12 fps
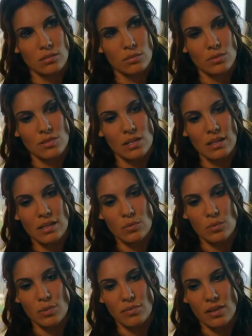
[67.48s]
E col
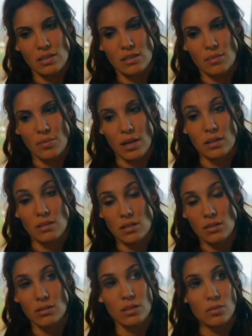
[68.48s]
ricavato avrebbe assicurato al suo
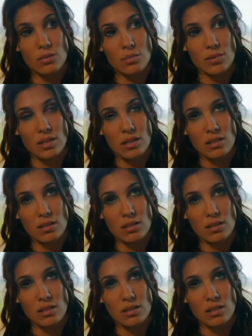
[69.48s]
compagno un